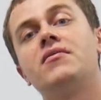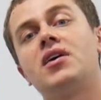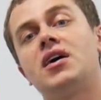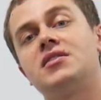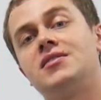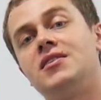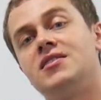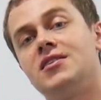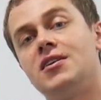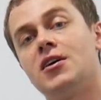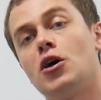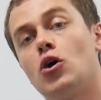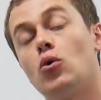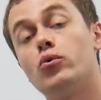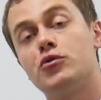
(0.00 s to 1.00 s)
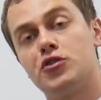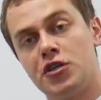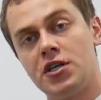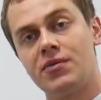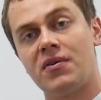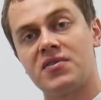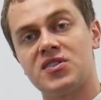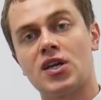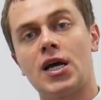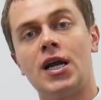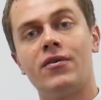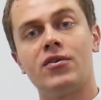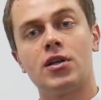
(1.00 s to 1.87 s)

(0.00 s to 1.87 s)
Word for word: вы хотите учить в Австралии.